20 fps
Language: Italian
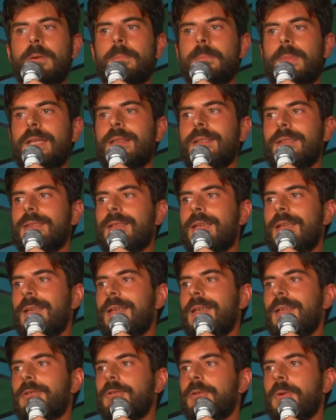in mente,
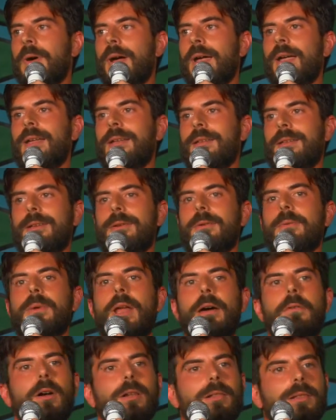e cioè
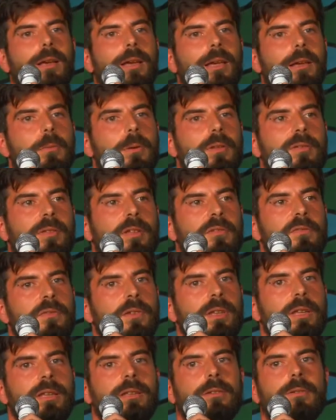una volta che questo è
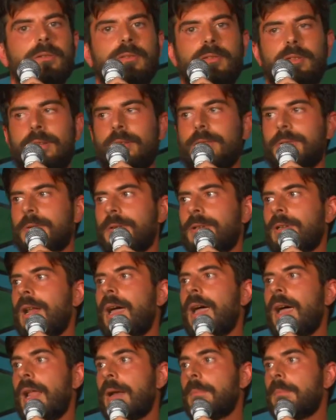finito si
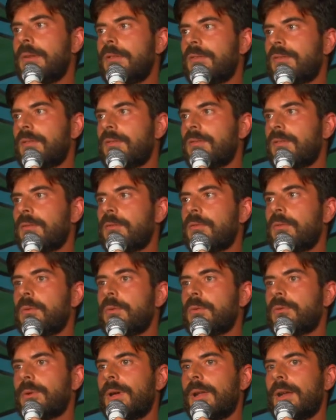ritorna al business as
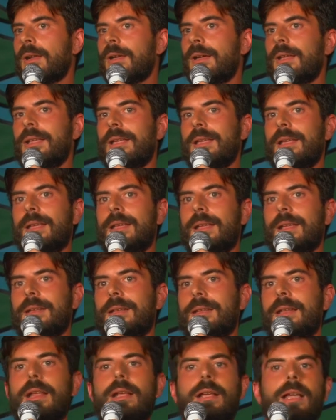usual.
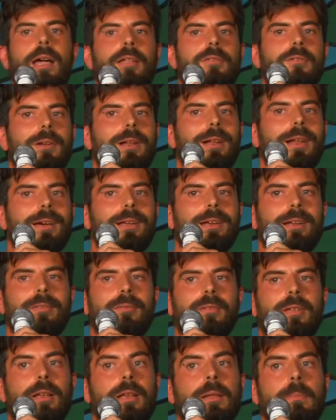Nel caso della
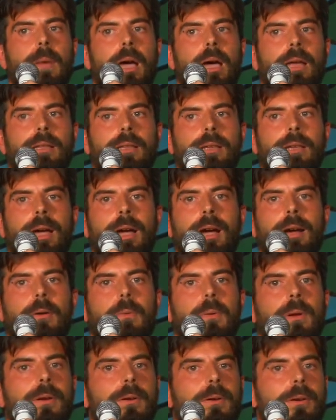crisi climatica,
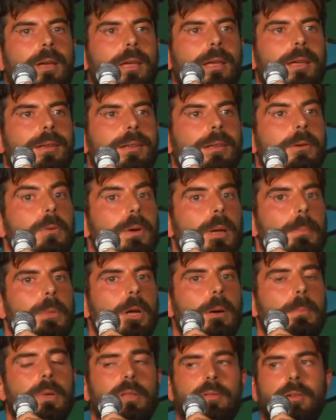quello che, di cui
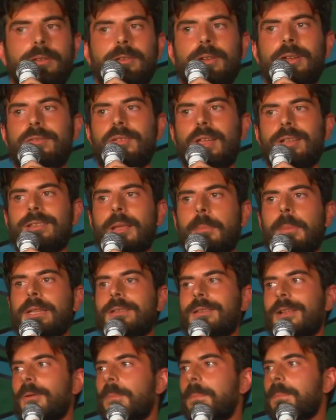abbiamo bisogno è
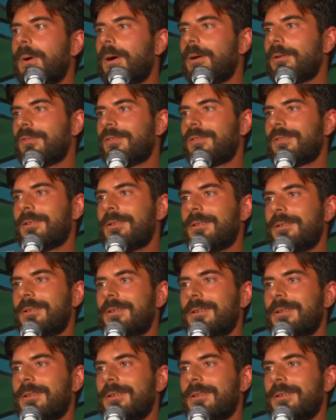esattamente l'opposto,